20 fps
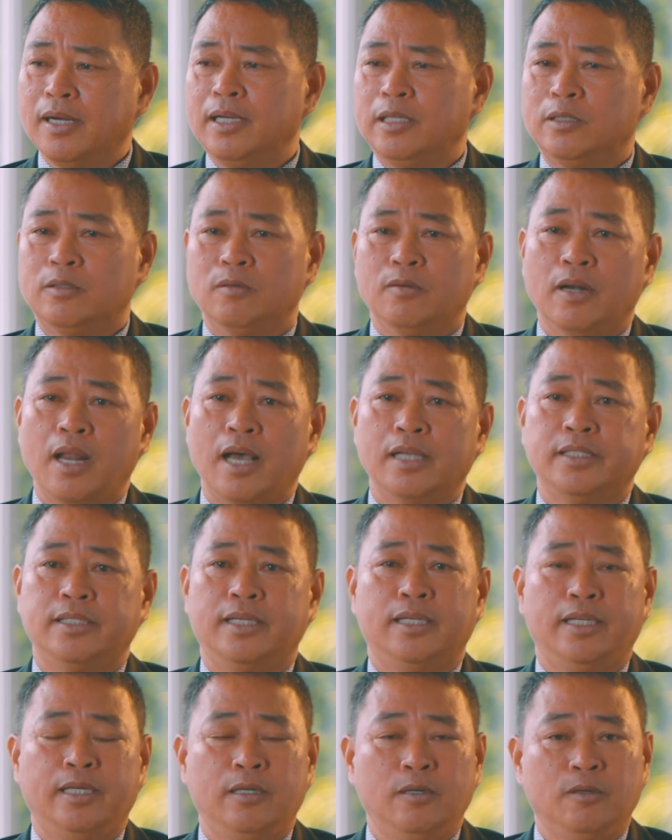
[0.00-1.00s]
ganitong
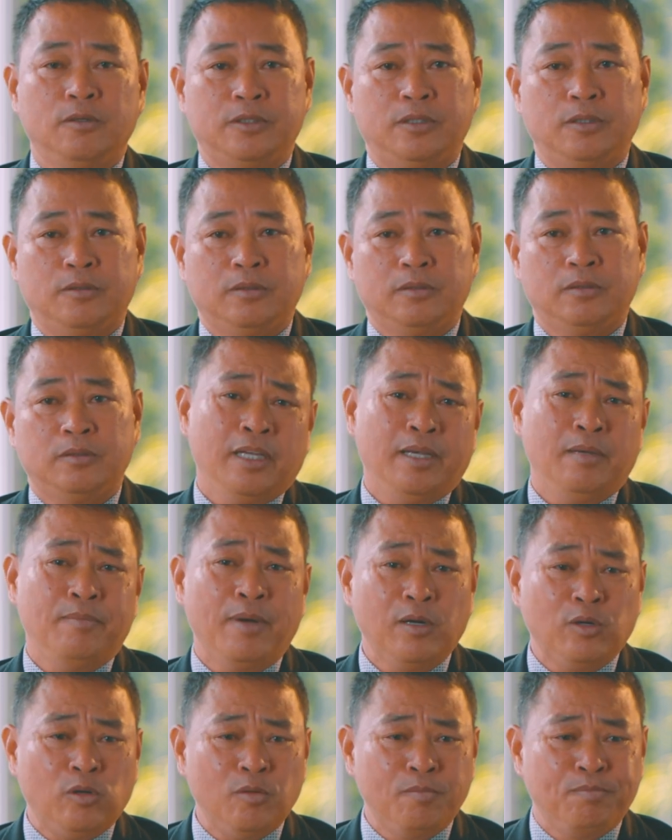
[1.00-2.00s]
klaseng negosyo,
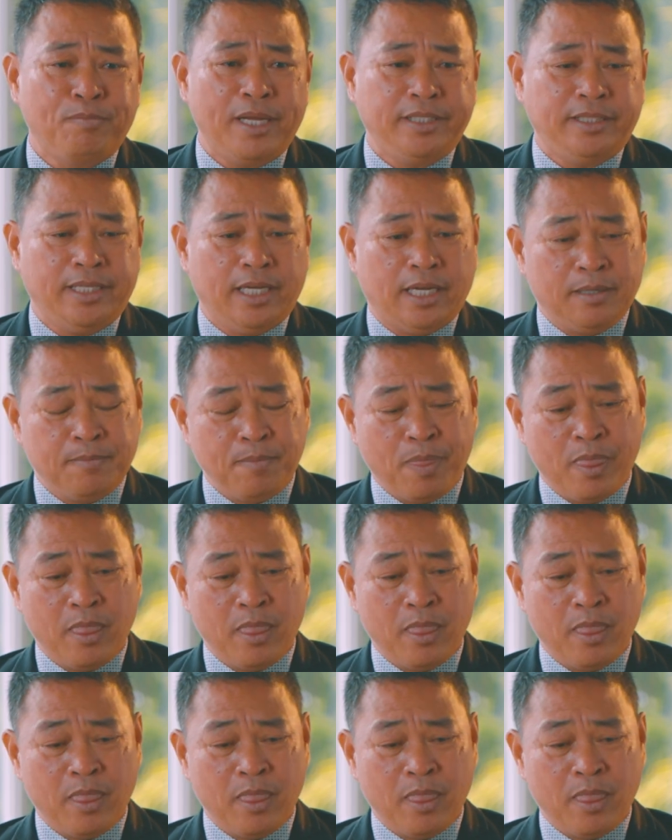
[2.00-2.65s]
ibang kumpanya.